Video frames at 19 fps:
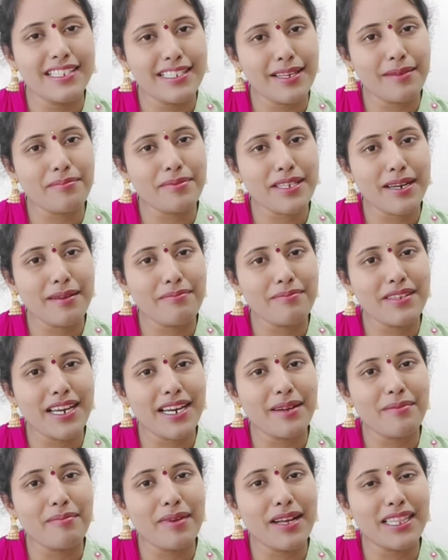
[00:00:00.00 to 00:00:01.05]
సబ్స్క్రైబ్
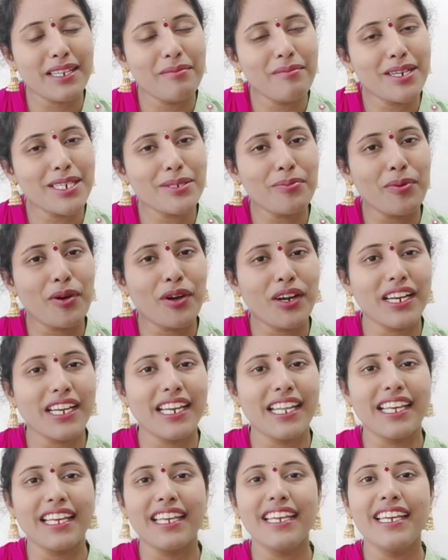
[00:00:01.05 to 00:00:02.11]
చేయడం మాత్రం
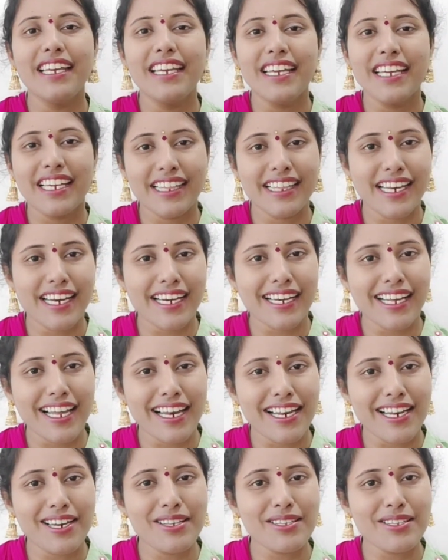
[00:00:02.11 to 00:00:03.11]
మర్చిపోకండి కింద రెడ్ కలర్లో